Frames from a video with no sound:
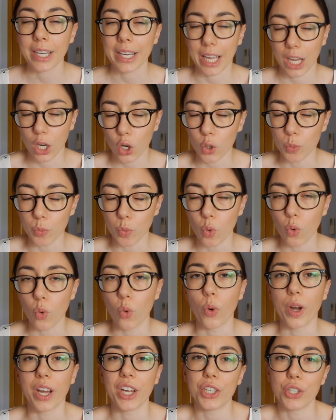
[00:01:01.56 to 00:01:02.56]
che
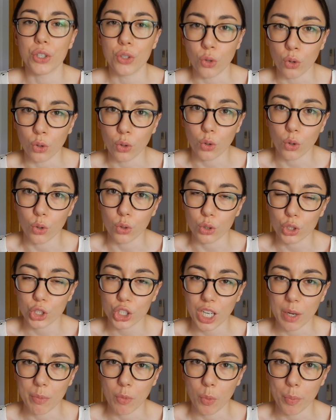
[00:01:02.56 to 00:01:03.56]
comunque non
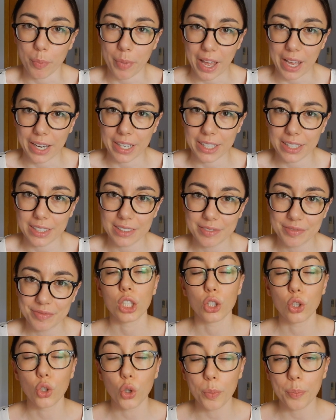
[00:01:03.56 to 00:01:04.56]
conosciamo bene,
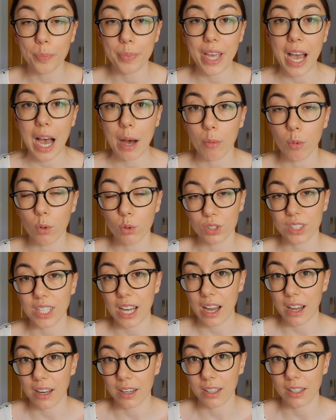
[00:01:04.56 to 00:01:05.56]
dobbiamo
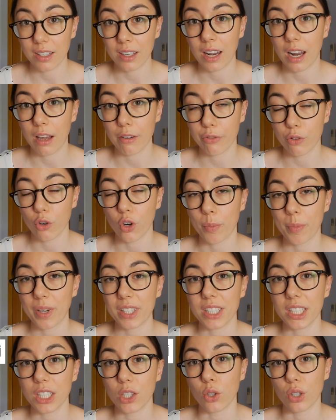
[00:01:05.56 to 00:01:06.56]
usare la forma
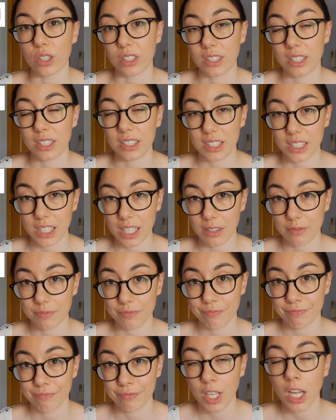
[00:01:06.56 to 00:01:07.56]
di cortesia,
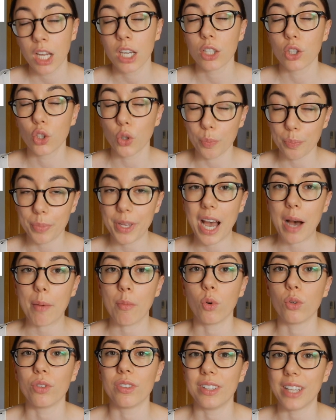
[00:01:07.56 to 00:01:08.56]

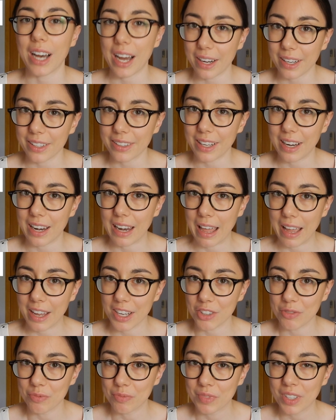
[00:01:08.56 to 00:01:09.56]
dobbiamo dare del
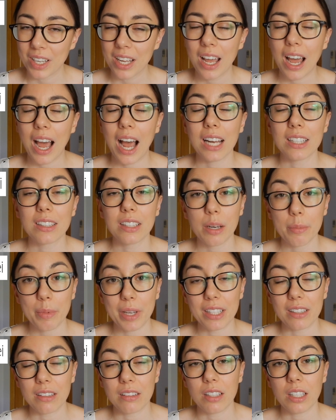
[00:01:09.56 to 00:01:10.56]
lei,
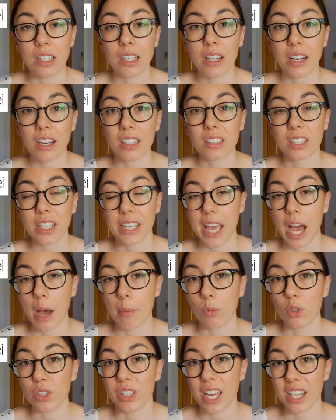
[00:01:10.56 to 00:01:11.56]
altrimenti
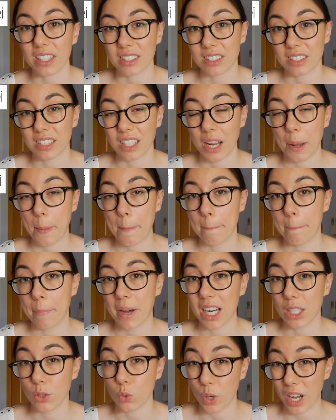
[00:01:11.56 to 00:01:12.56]
rischiamo di essere
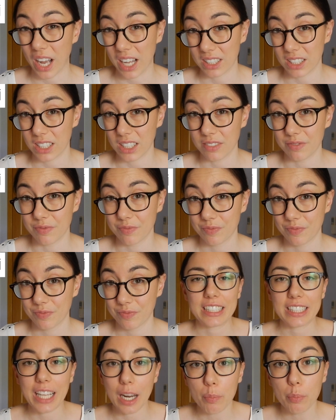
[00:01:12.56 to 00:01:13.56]
maleducati.
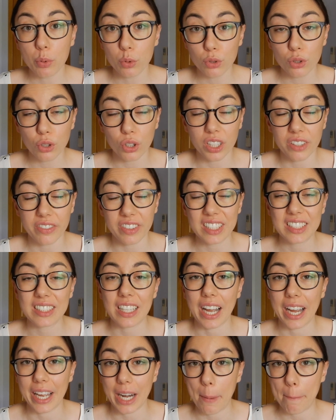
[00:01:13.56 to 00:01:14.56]
Dal punto di
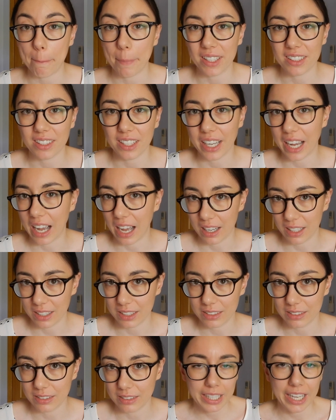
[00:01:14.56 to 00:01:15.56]
vista
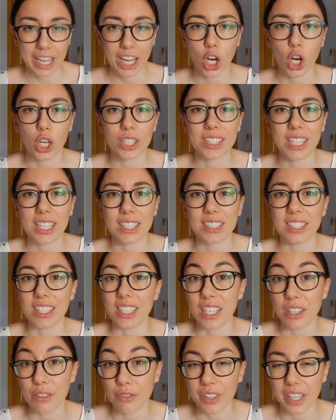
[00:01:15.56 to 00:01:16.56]
grammaticale, che cosa
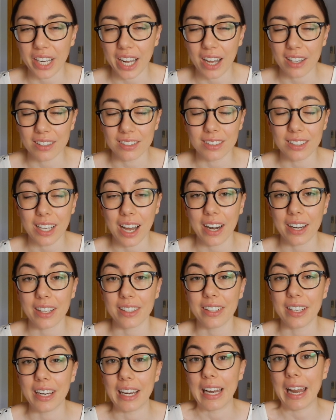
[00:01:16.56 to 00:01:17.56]
significa dare
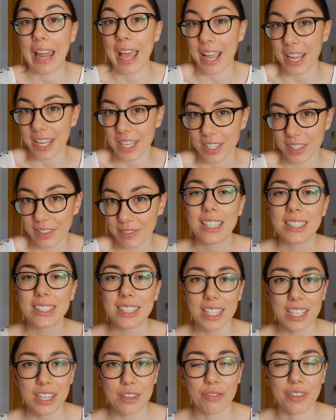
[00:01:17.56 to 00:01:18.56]
del lei?
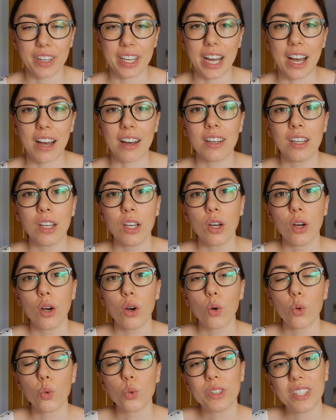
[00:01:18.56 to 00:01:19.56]
significa
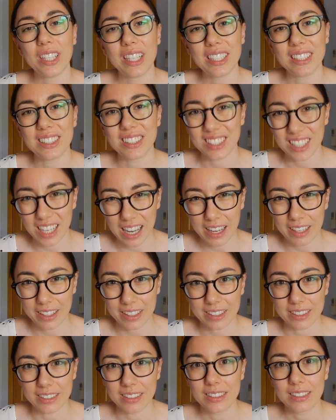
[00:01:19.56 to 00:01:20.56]

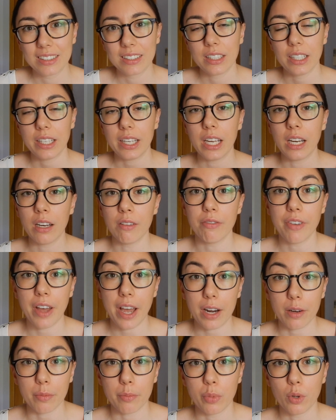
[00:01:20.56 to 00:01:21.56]
utilizzare il
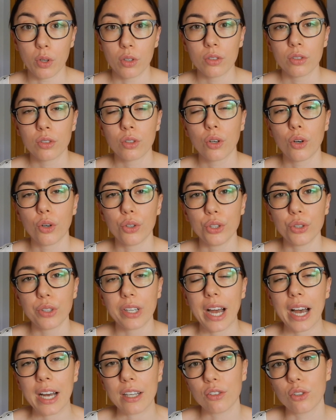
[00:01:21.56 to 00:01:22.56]
verbo
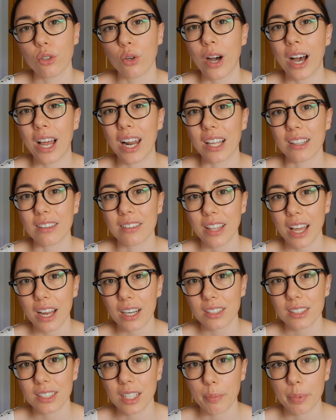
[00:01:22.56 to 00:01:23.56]
coniugato alla
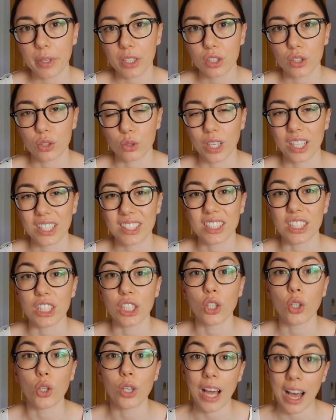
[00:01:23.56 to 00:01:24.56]
terza persona
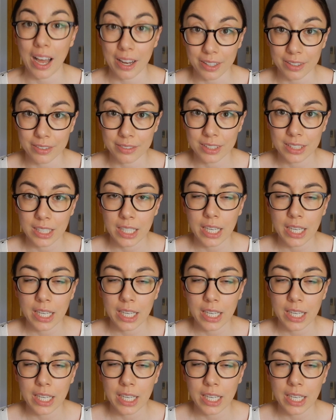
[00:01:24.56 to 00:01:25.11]
singolare